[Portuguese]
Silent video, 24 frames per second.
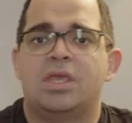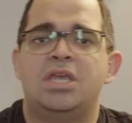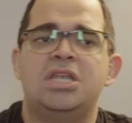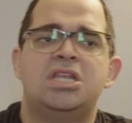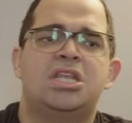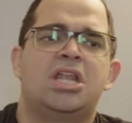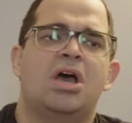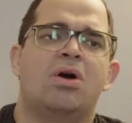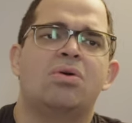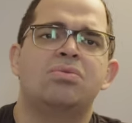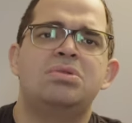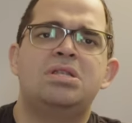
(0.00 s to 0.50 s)

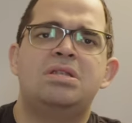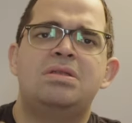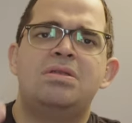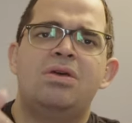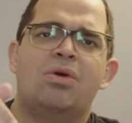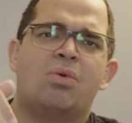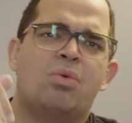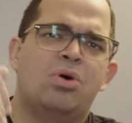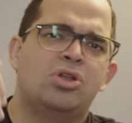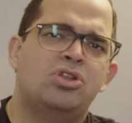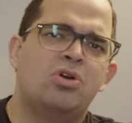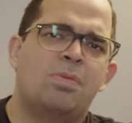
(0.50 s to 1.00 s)
Então,
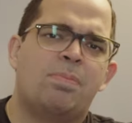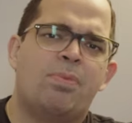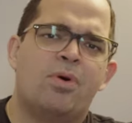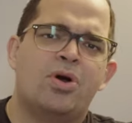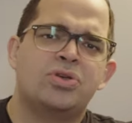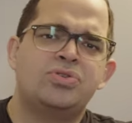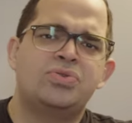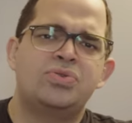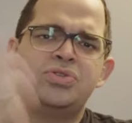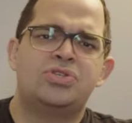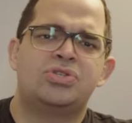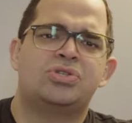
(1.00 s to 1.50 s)
quando eu
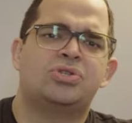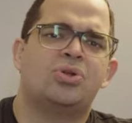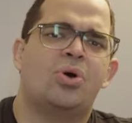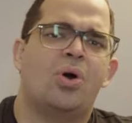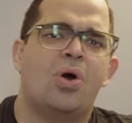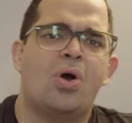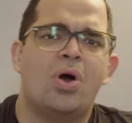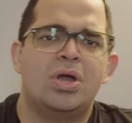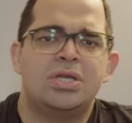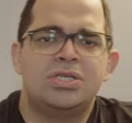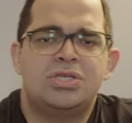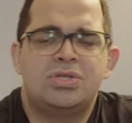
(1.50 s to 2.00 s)
posto
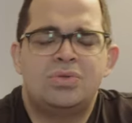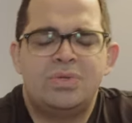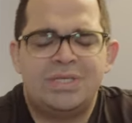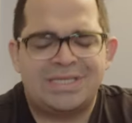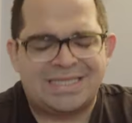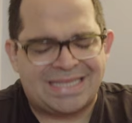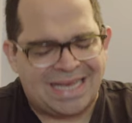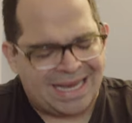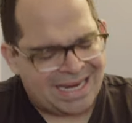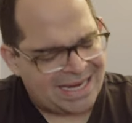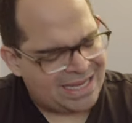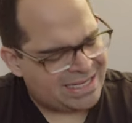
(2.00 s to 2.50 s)
stories no
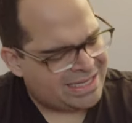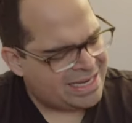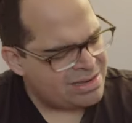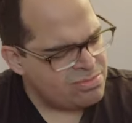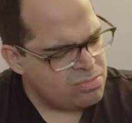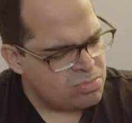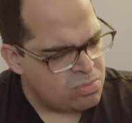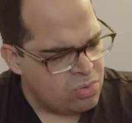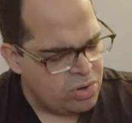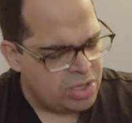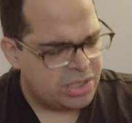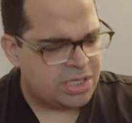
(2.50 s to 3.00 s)
Instagram, tem
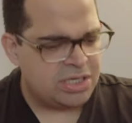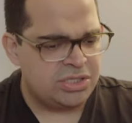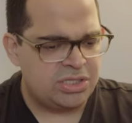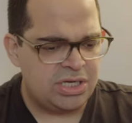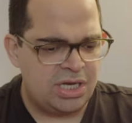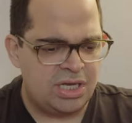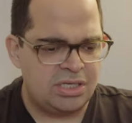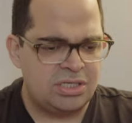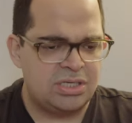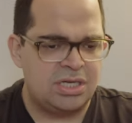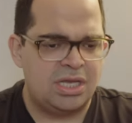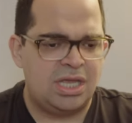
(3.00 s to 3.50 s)
muita
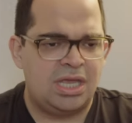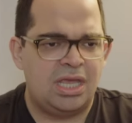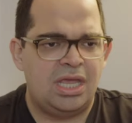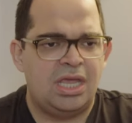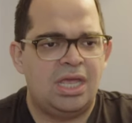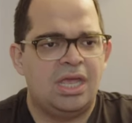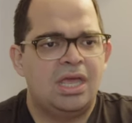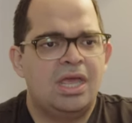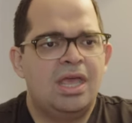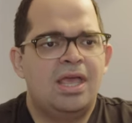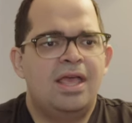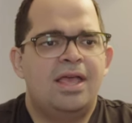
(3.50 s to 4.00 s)
gente
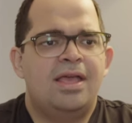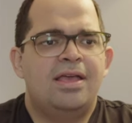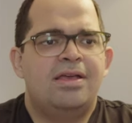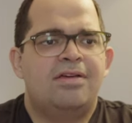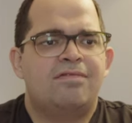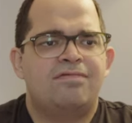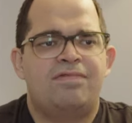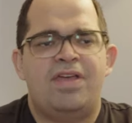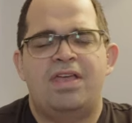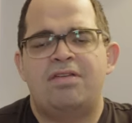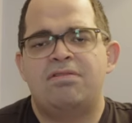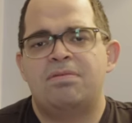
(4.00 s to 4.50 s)
que
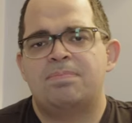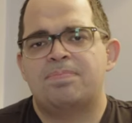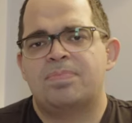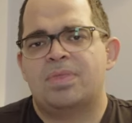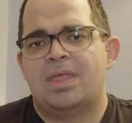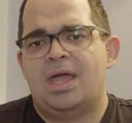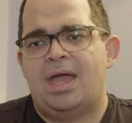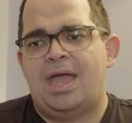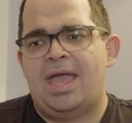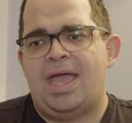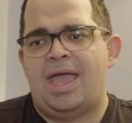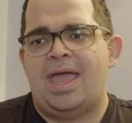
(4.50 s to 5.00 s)
vem
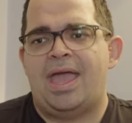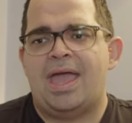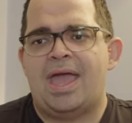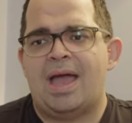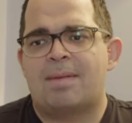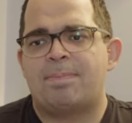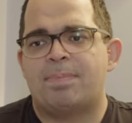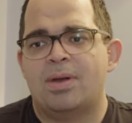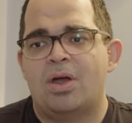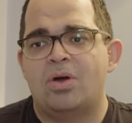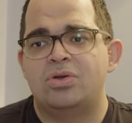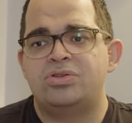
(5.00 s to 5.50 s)
é,
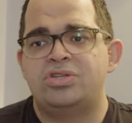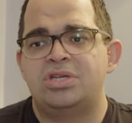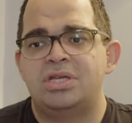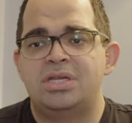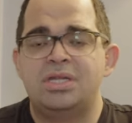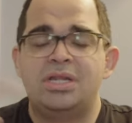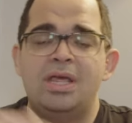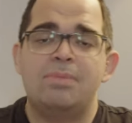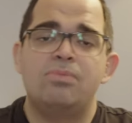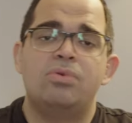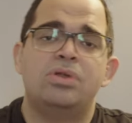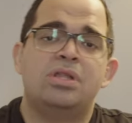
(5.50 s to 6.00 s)

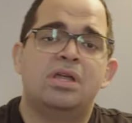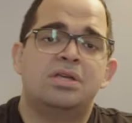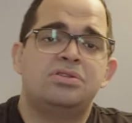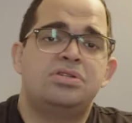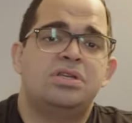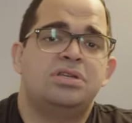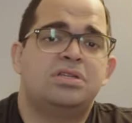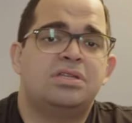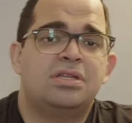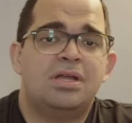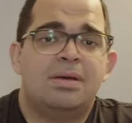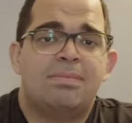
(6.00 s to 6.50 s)
e tem muita
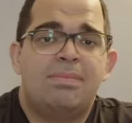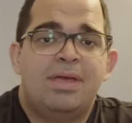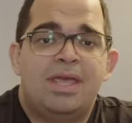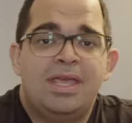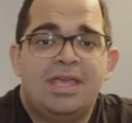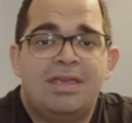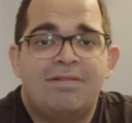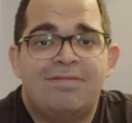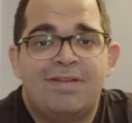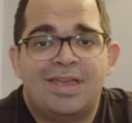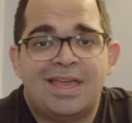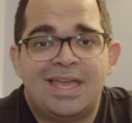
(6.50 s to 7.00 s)
gente
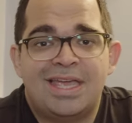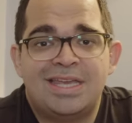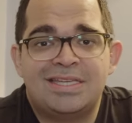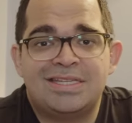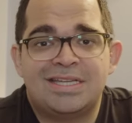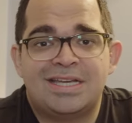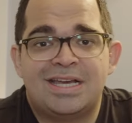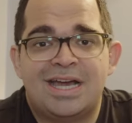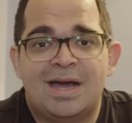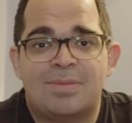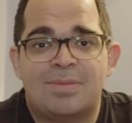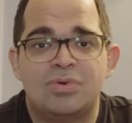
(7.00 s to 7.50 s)
também que vem aí,
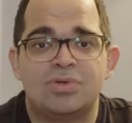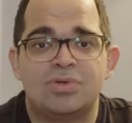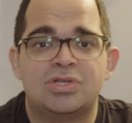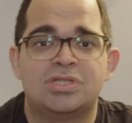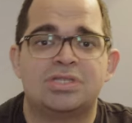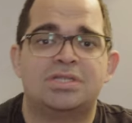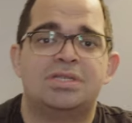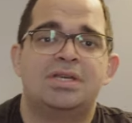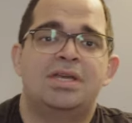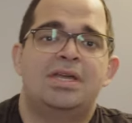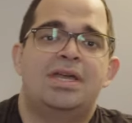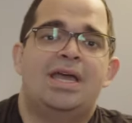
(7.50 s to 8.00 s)

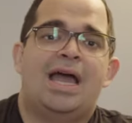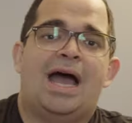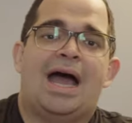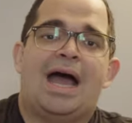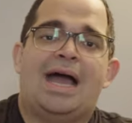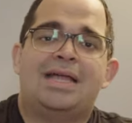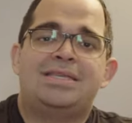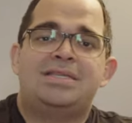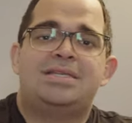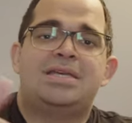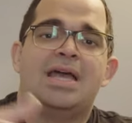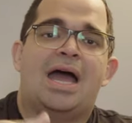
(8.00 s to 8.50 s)
digamos,
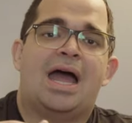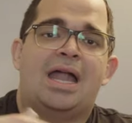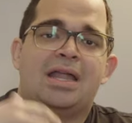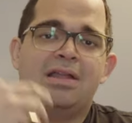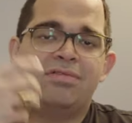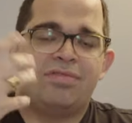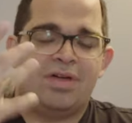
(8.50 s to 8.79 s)
ratear, né?